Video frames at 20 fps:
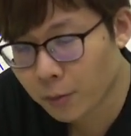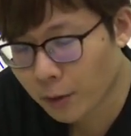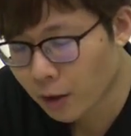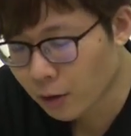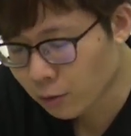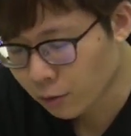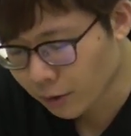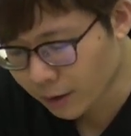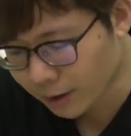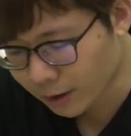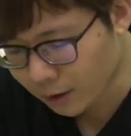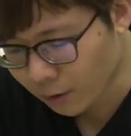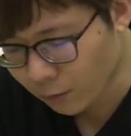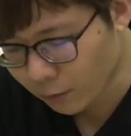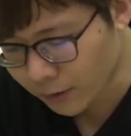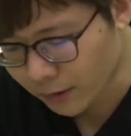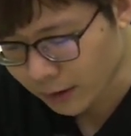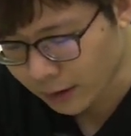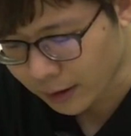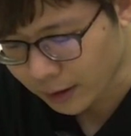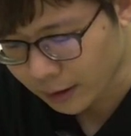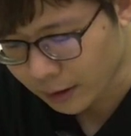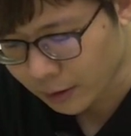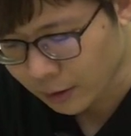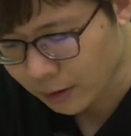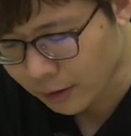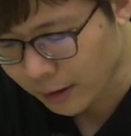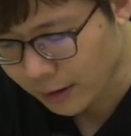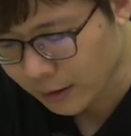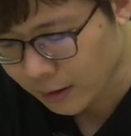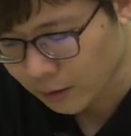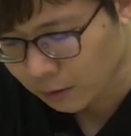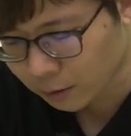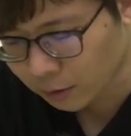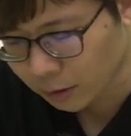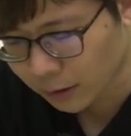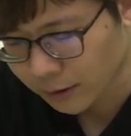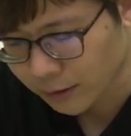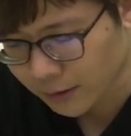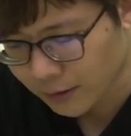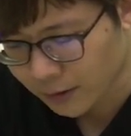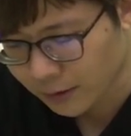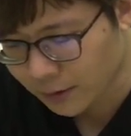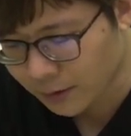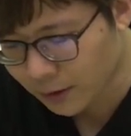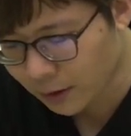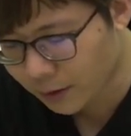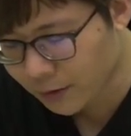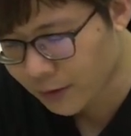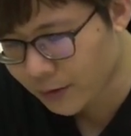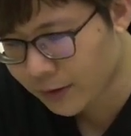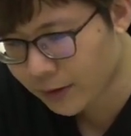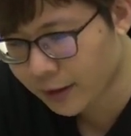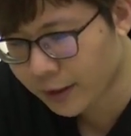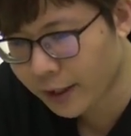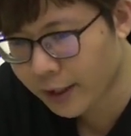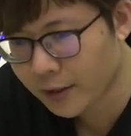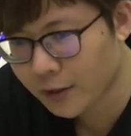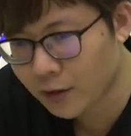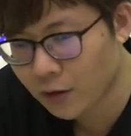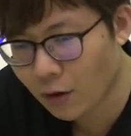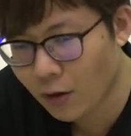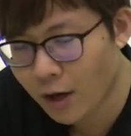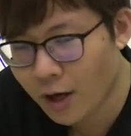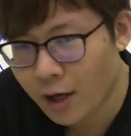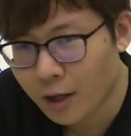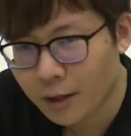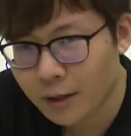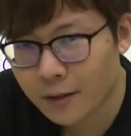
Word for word: 就比如说，可能我现在呢，手手头很紧，想要节省开销，